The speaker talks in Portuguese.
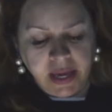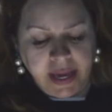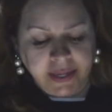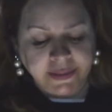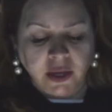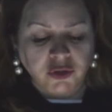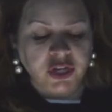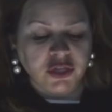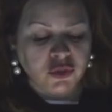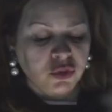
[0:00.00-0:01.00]
Então
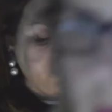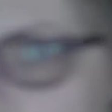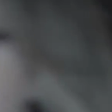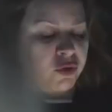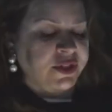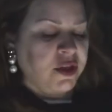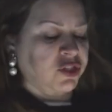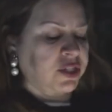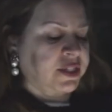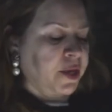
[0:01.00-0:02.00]
Jesus foi com seus
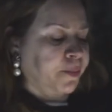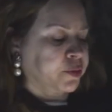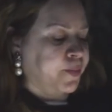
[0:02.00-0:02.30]
discípulos